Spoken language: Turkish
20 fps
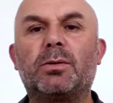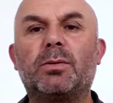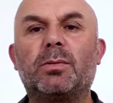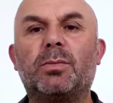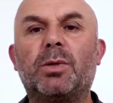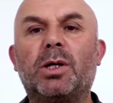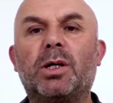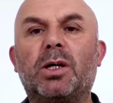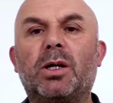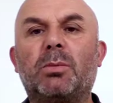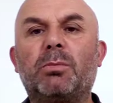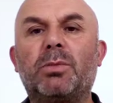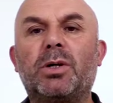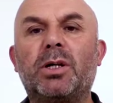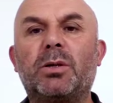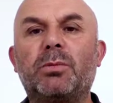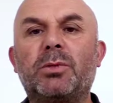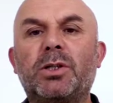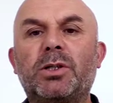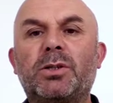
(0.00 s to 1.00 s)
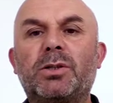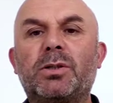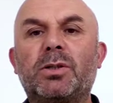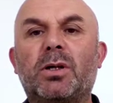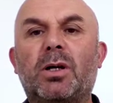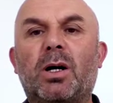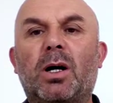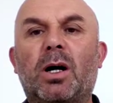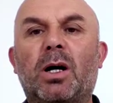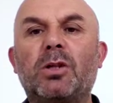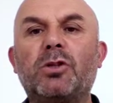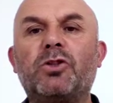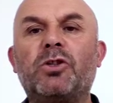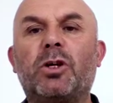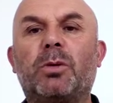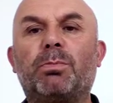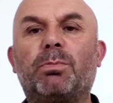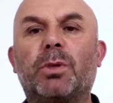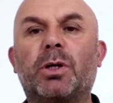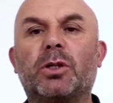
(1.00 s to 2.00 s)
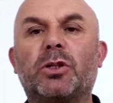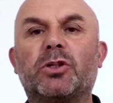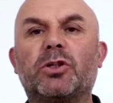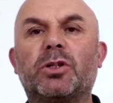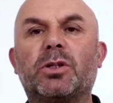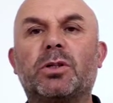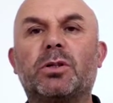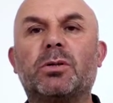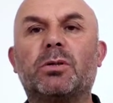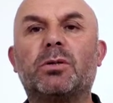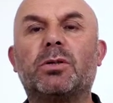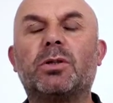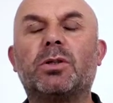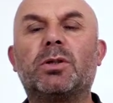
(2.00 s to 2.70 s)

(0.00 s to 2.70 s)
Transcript: Peygamberimiz hac yapmak için